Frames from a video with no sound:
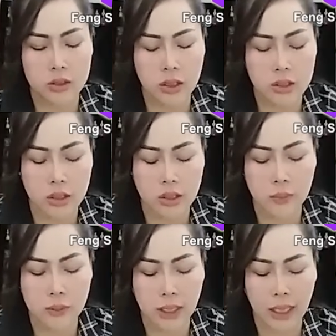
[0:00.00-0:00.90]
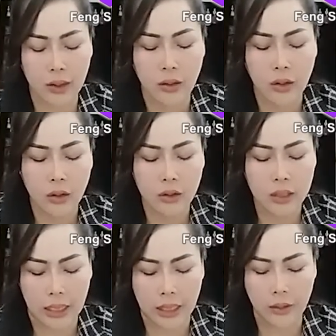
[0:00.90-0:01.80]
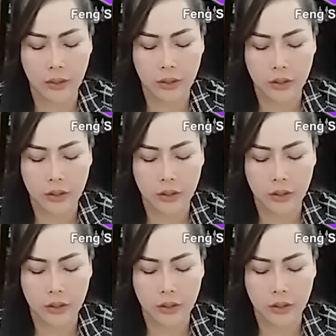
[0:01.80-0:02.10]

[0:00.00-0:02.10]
sân chỉ riêng tự tha nhạc lá